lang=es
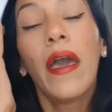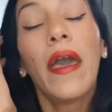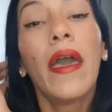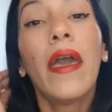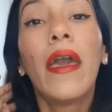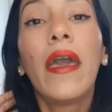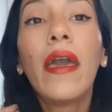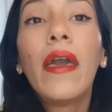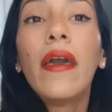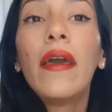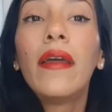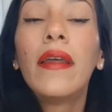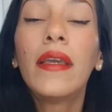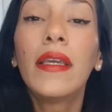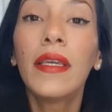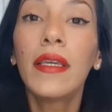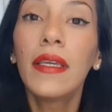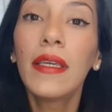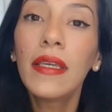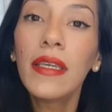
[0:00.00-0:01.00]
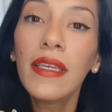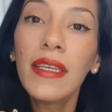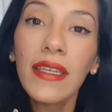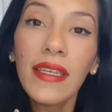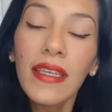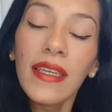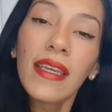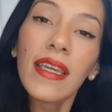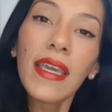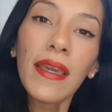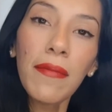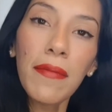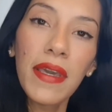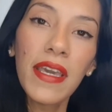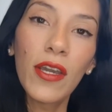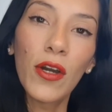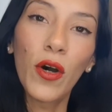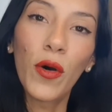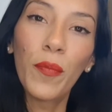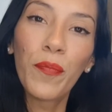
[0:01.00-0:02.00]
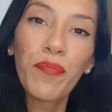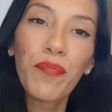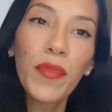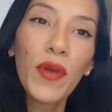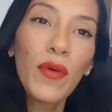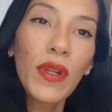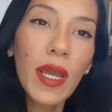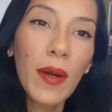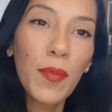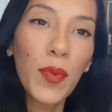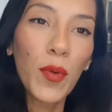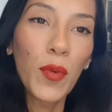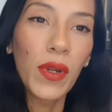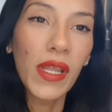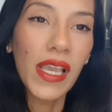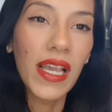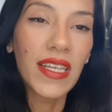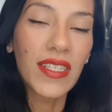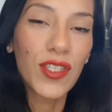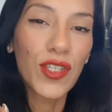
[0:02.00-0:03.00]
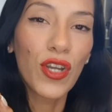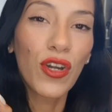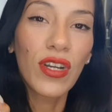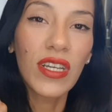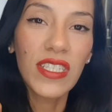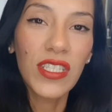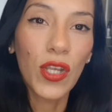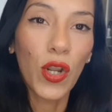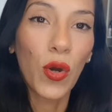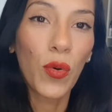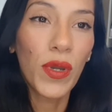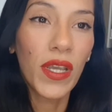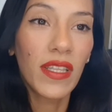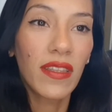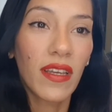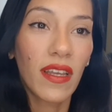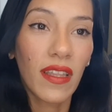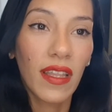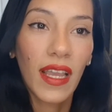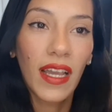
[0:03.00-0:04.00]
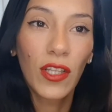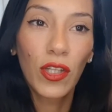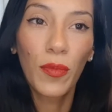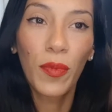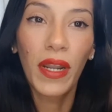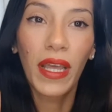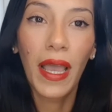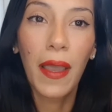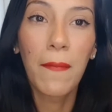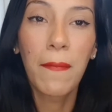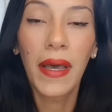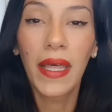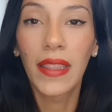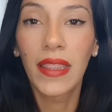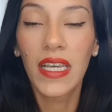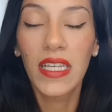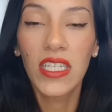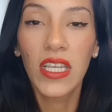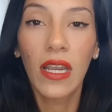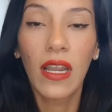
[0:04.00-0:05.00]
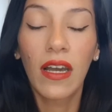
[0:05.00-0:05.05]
Eh, ¿Y qué veo? Veo una publicación que se los voy a estar dejando por acá en pantalla,